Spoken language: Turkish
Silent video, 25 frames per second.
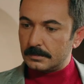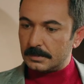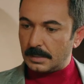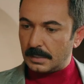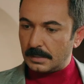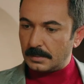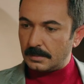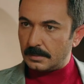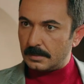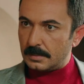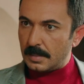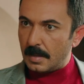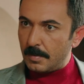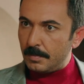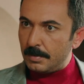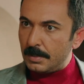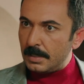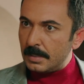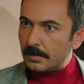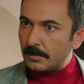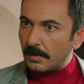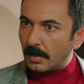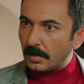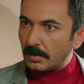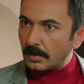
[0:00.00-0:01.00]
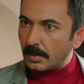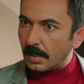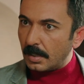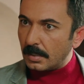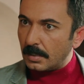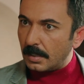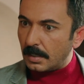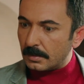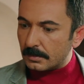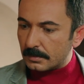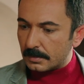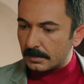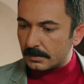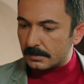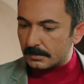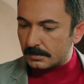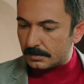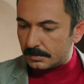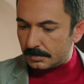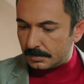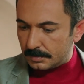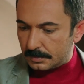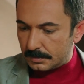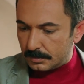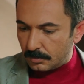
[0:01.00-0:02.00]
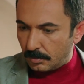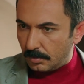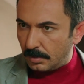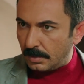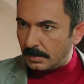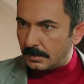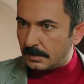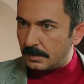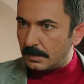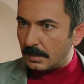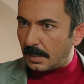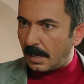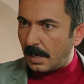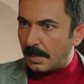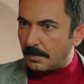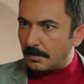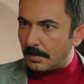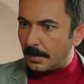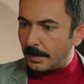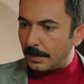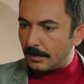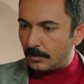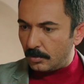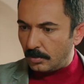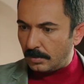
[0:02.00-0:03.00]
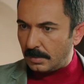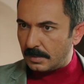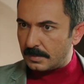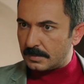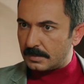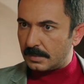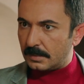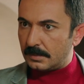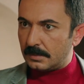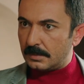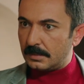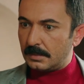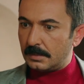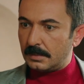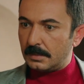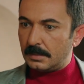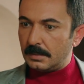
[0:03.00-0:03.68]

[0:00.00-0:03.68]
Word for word: Lan ne bileyim Allah Allah. Öyle dedi kayınbabam, öyle istedi.